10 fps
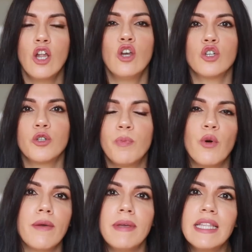los
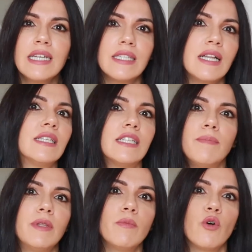podemitas del
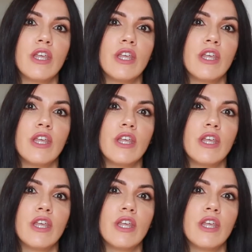séptimo